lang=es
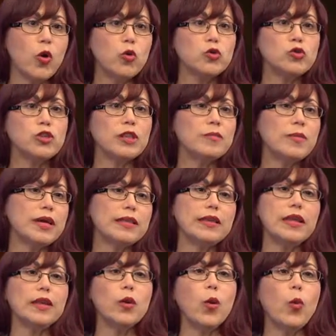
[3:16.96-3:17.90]
usted va a
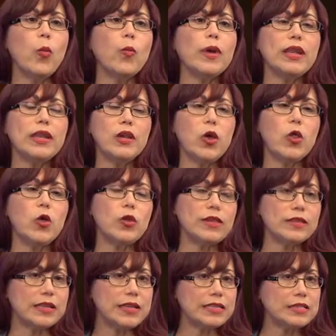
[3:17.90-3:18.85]
tener un periodo
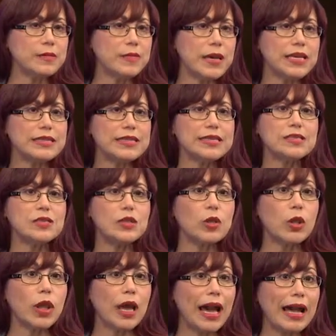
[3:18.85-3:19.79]
de tres meses
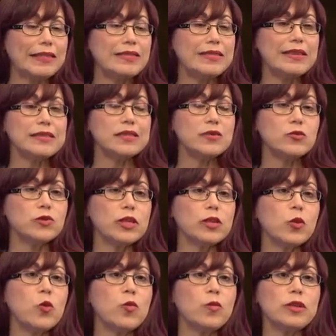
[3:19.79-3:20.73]
antes de
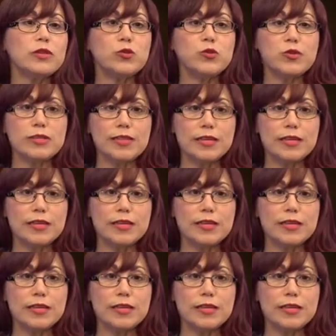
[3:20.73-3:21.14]
usted cumplir sus